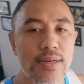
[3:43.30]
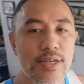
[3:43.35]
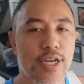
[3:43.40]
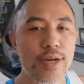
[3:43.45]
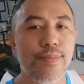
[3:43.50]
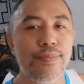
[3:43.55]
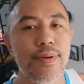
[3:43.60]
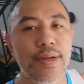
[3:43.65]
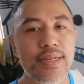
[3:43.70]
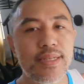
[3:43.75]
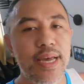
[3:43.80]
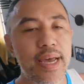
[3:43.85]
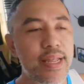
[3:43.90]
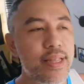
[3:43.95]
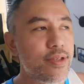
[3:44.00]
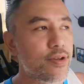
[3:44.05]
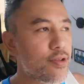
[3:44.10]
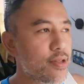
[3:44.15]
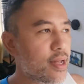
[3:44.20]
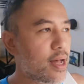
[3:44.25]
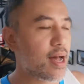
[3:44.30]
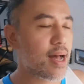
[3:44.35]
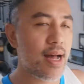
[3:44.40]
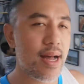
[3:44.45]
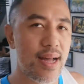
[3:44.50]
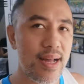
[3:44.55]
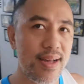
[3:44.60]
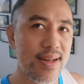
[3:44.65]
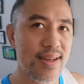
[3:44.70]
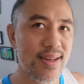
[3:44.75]
syempre sign yun
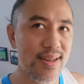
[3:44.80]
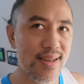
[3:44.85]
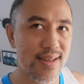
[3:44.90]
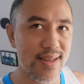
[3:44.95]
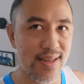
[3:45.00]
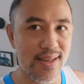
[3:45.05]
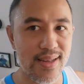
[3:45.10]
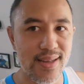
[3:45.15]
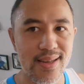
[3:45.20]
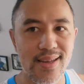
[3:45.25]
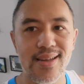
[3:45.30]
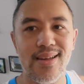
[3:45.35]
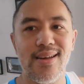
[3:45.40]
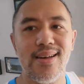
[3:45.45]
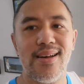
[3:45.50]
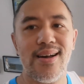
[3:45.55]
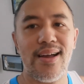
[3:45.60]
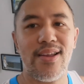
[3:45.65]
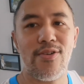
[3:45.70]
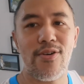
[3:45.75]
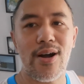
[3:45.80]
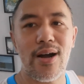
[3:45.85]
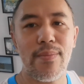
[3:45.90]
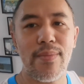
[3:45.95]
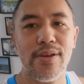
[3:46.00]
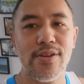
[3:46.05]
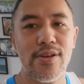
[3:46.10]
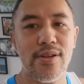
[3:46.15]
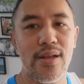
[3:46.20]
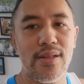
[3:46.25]
na ano ka,
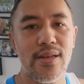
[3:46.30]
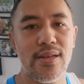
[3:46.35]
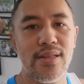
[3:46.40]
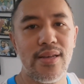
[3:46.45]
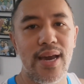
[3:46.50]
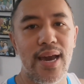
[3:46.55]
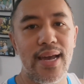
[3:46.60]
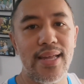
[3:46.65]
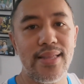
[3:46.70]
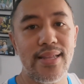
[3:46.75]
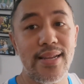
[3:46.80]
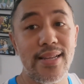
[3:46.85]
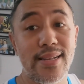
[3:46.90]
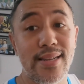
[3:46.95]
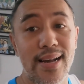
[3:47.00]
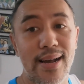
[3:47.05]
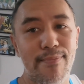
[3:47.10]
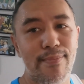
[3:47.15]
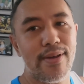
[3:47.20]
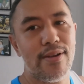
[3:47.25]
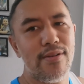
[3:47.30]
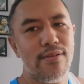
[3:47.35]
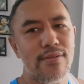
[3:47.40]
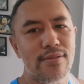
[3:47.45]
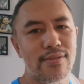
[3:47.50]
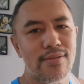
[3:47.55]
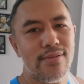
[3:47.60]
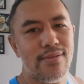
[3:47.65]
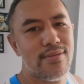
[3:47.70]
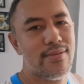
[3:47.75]
medyo nade-dehydrate ka.
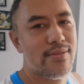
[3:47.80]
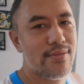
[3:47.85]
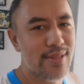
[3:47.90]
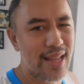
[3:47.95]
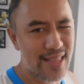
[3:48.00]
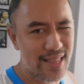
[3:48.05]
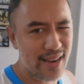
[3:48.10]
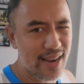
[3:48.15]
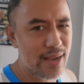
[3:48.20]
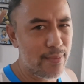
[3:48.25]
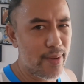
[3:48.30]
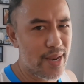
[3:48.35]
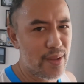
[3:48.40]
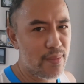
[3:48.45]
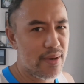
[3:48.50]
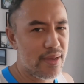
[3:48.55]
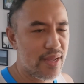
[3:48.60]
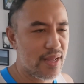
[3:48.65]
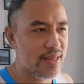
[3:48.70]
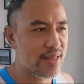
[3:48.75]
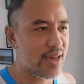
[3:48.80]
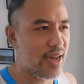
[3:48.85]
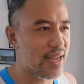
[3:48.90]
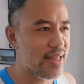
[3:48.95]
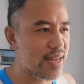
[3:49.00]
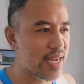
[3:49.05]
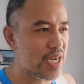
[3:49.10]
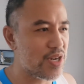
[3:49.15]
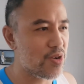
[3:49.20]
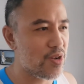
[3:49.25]
Pero tatagal pa naman yung
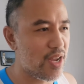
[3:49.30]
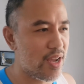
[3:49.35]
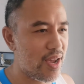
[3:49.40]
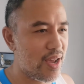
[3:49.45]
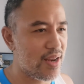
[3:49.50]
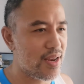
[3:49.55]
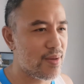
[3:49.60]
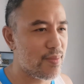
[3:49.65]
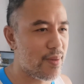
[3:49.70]
dehydration na yan.